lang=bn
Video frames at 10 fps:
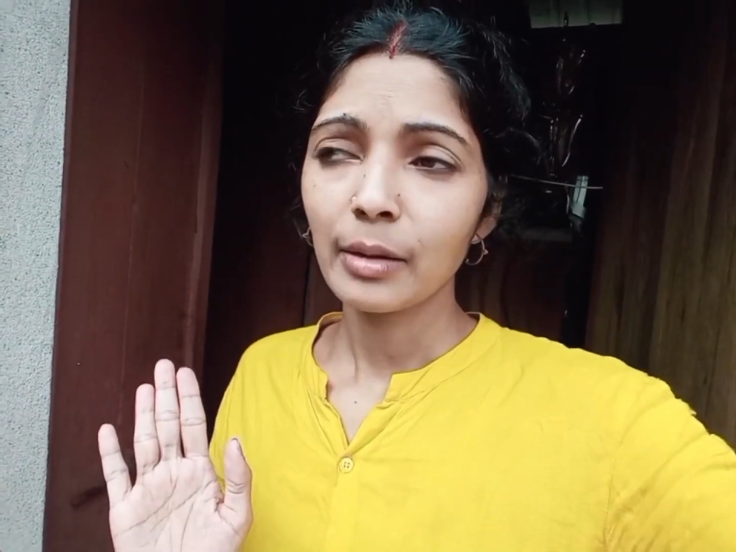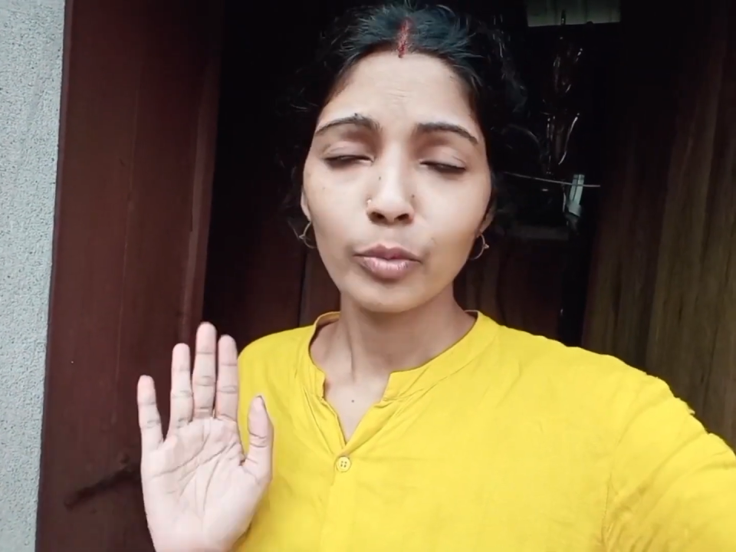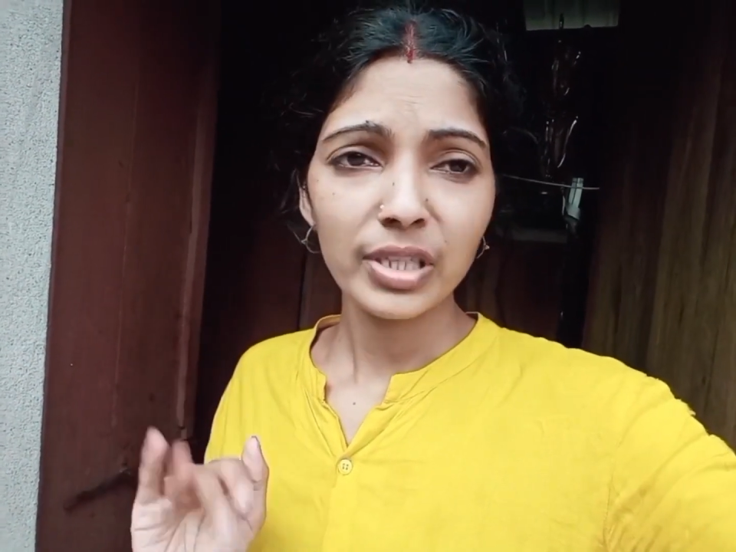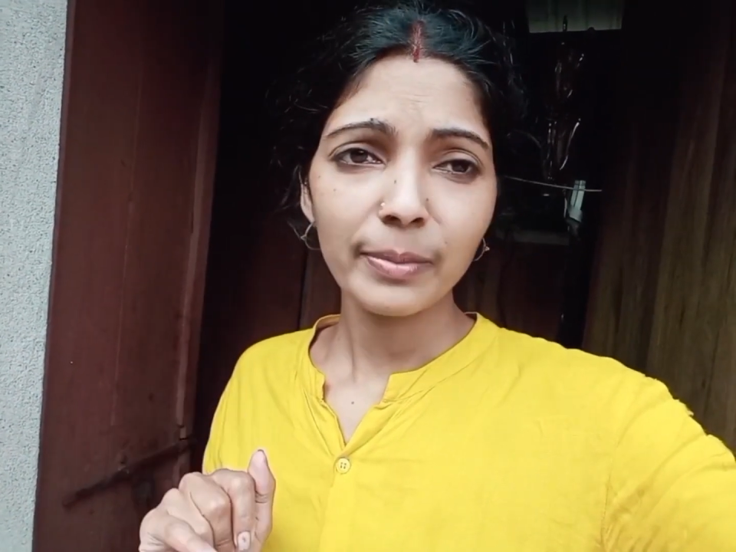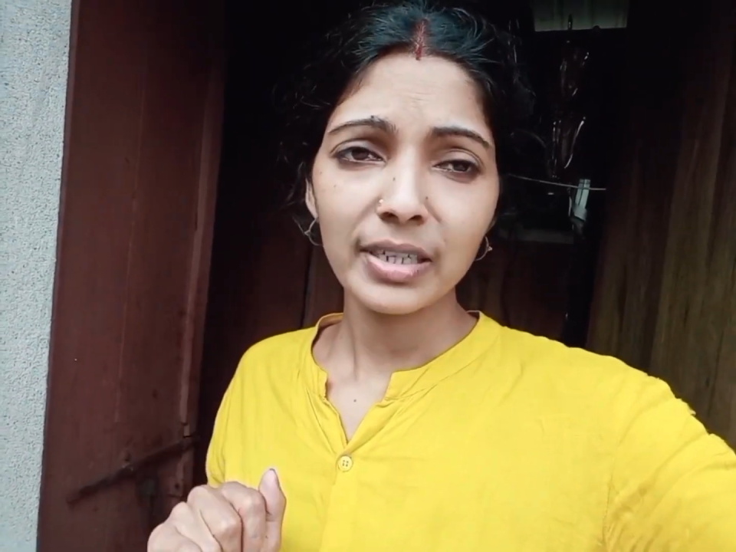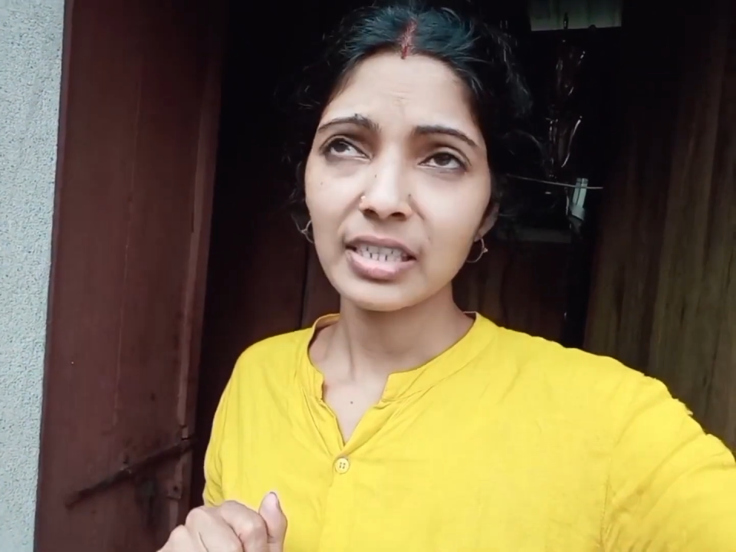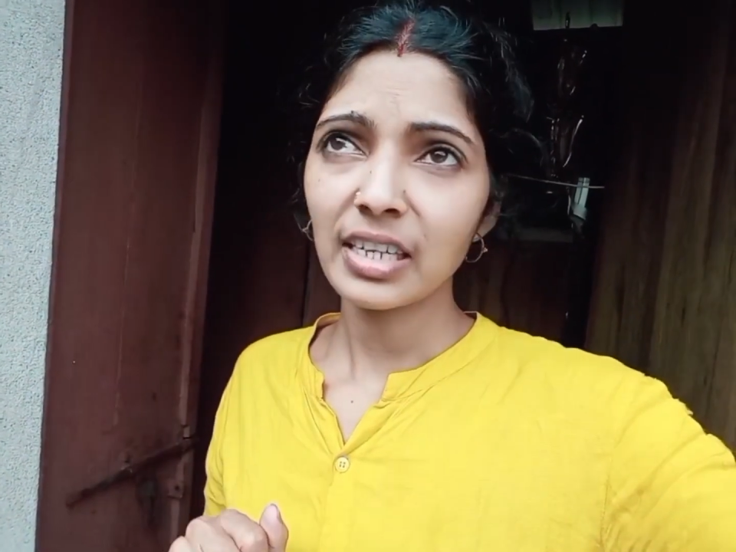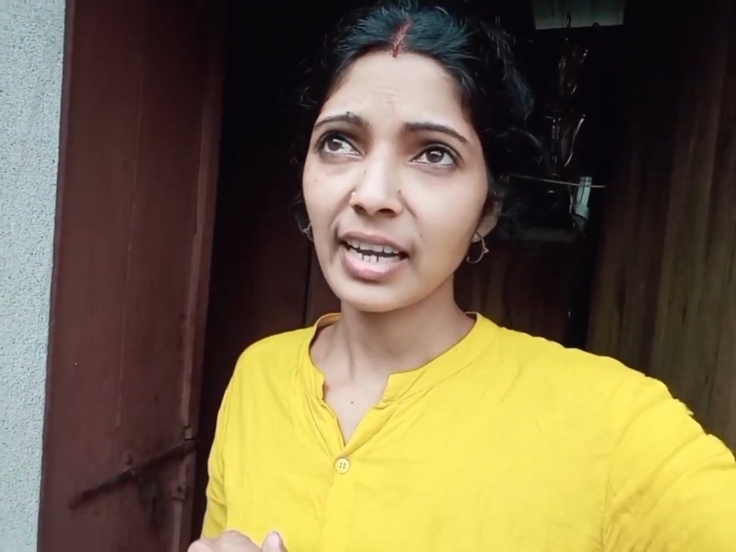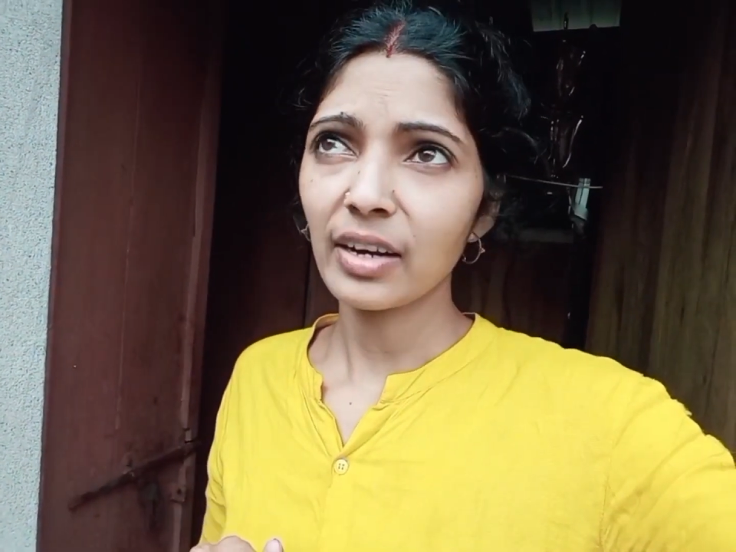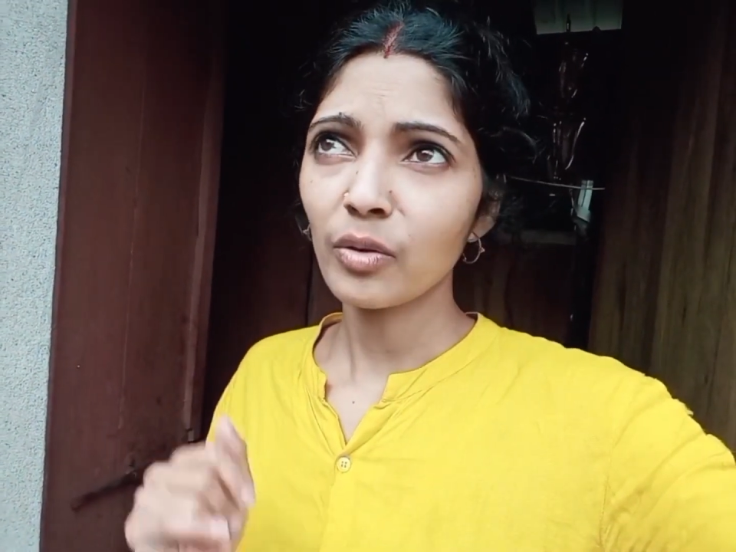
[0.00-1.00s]
বুঝতে পারছি না
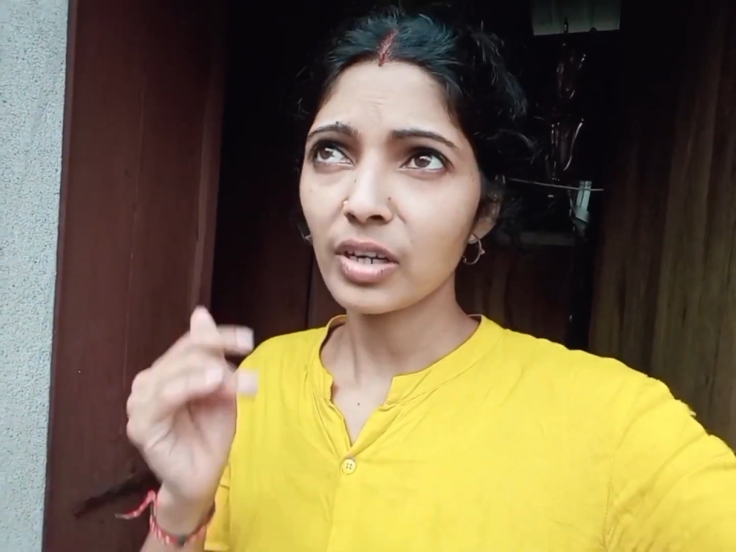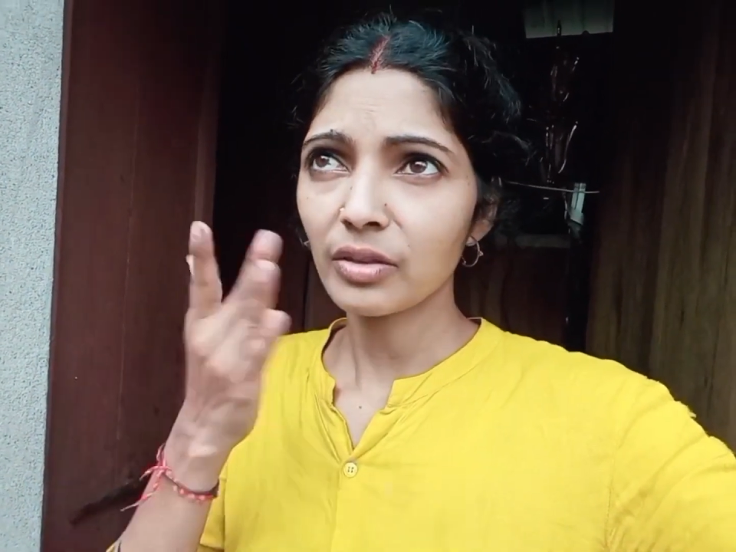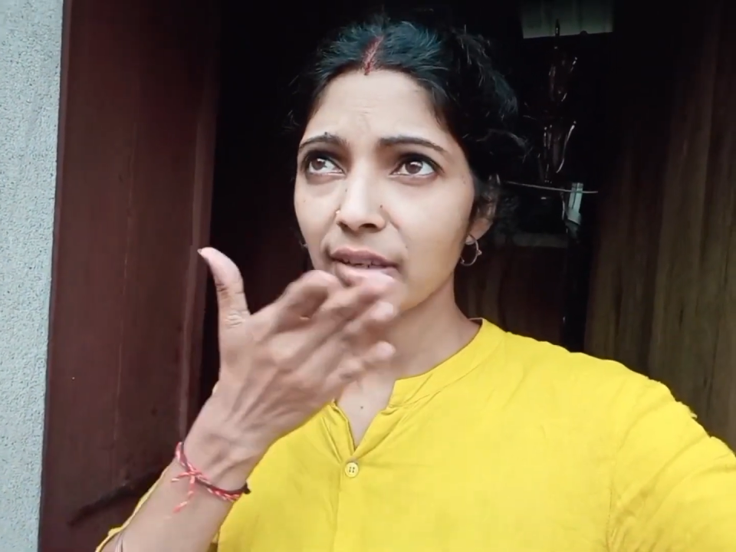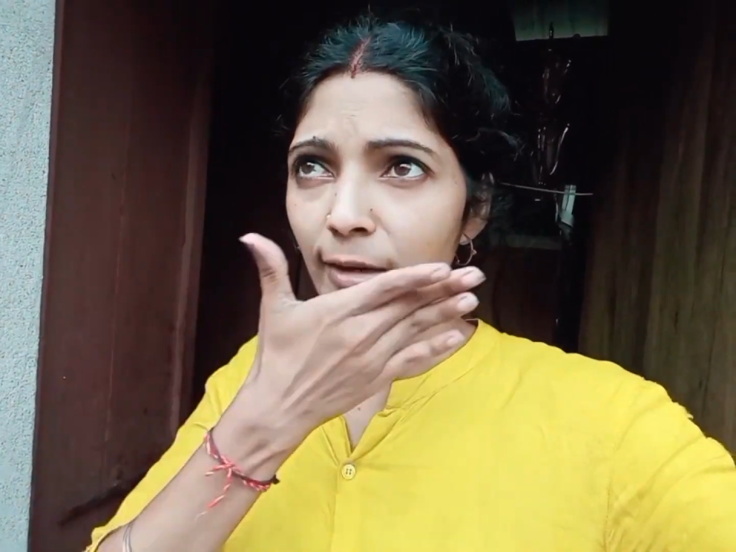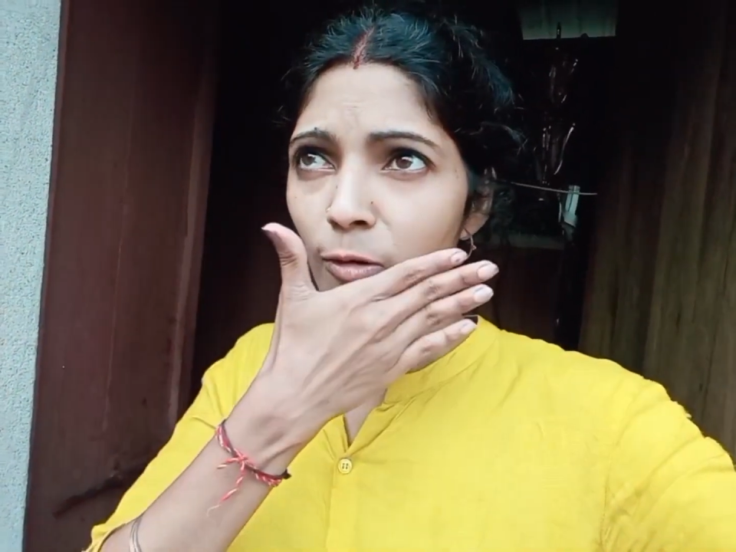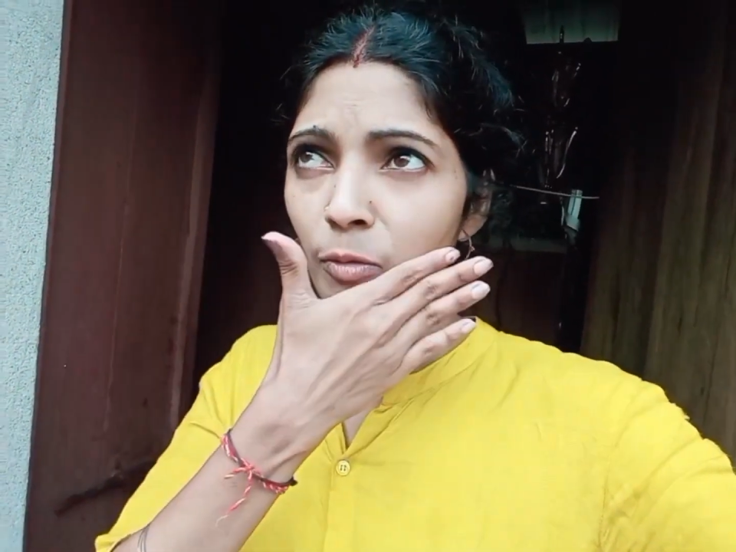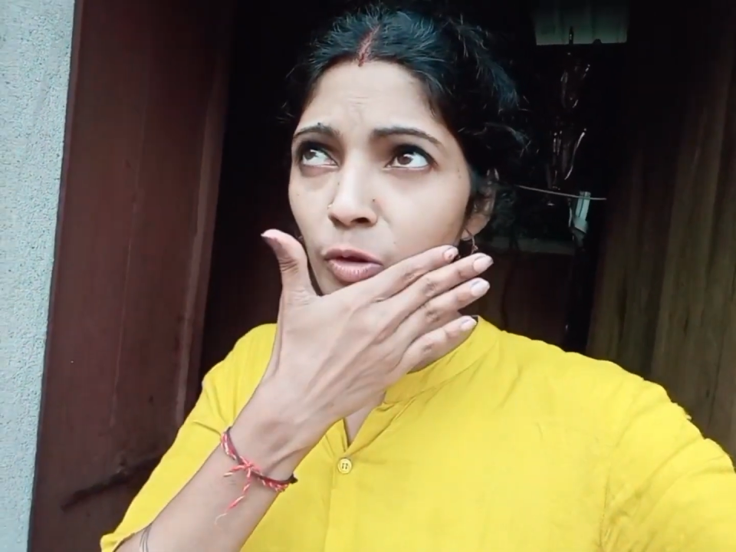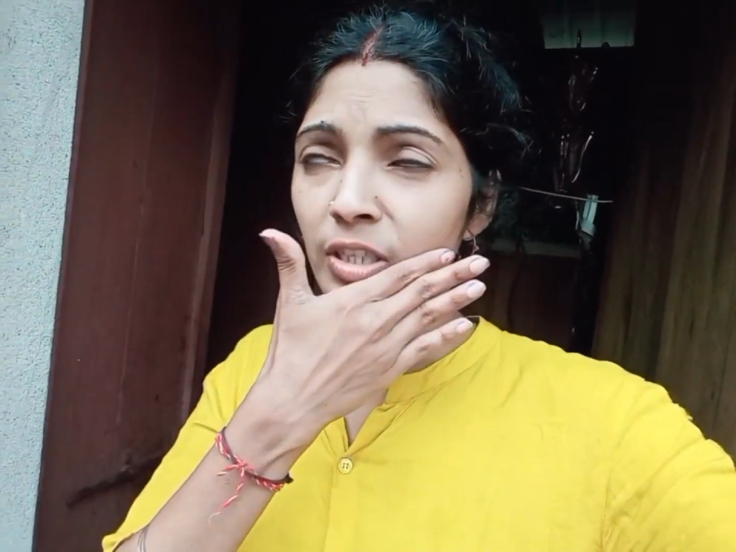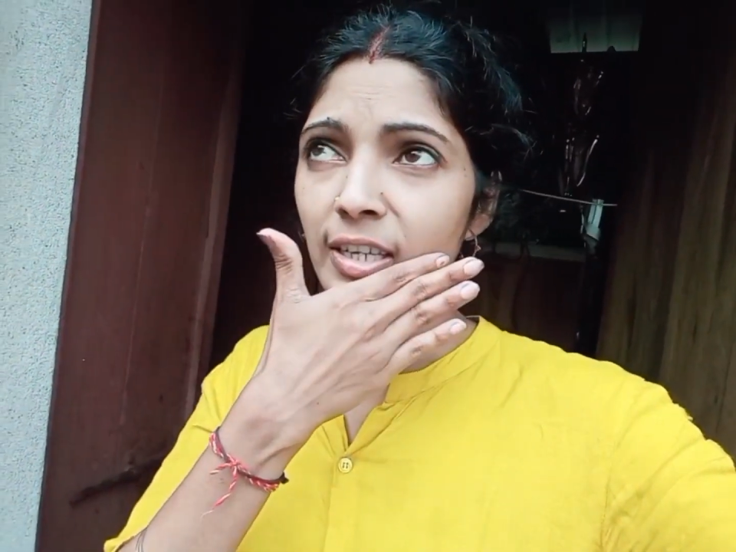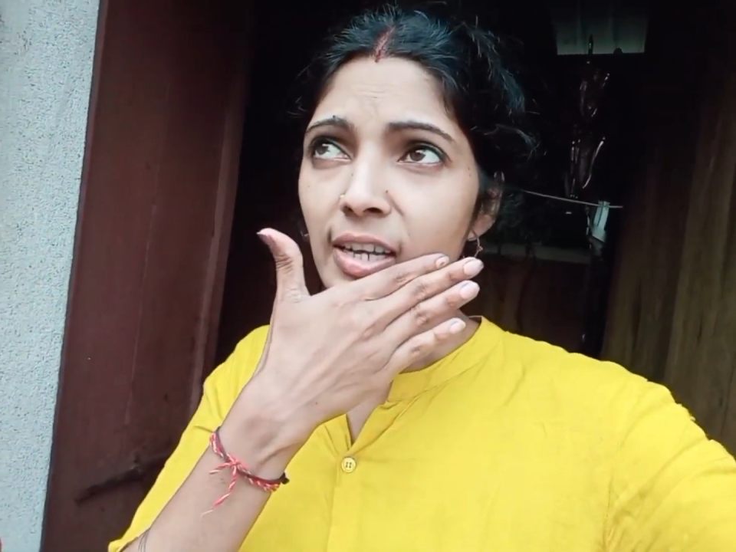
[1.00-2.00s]
কেন হঠাৎ করে এরকম
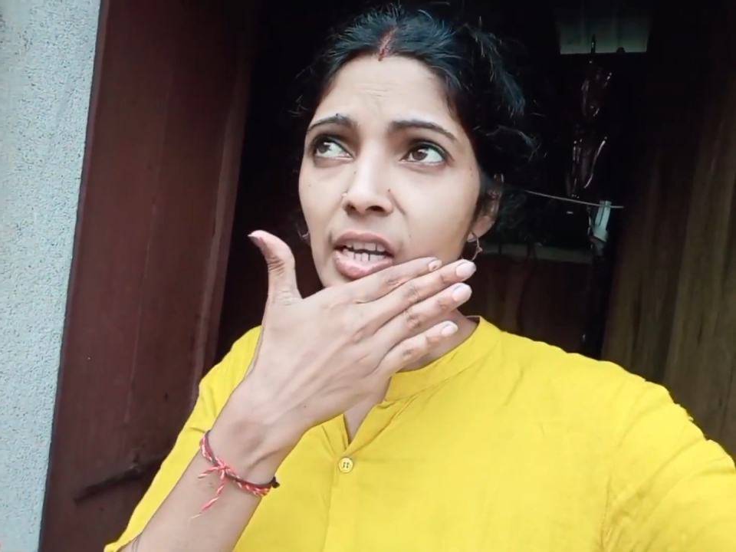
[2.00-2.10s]
হচ্ছে